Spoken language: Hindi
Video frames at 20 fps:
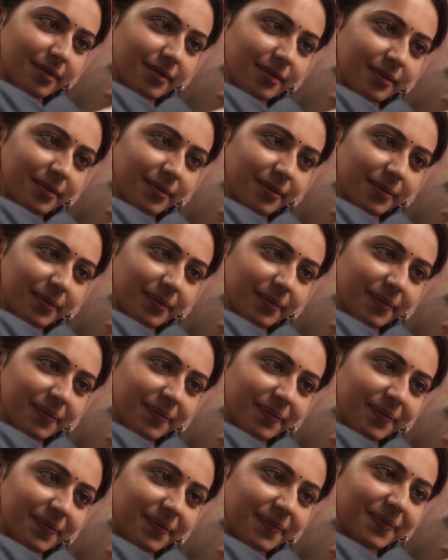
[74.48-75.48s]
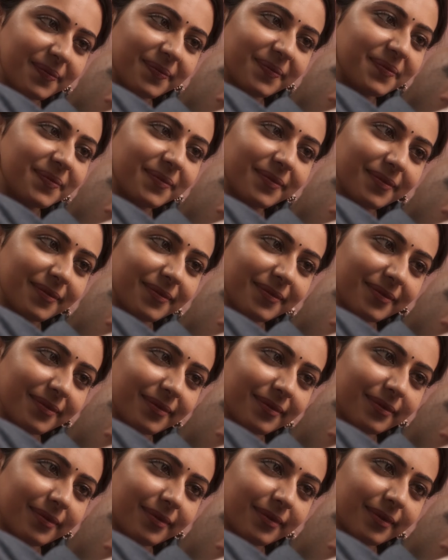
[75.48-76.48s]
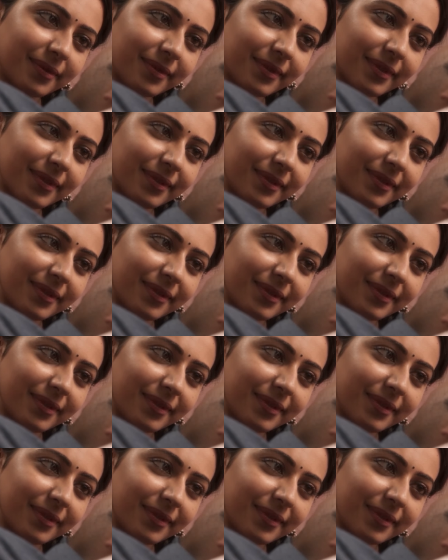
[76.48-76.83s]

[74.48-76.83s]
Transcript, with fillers: है ना हम्म। तो फिर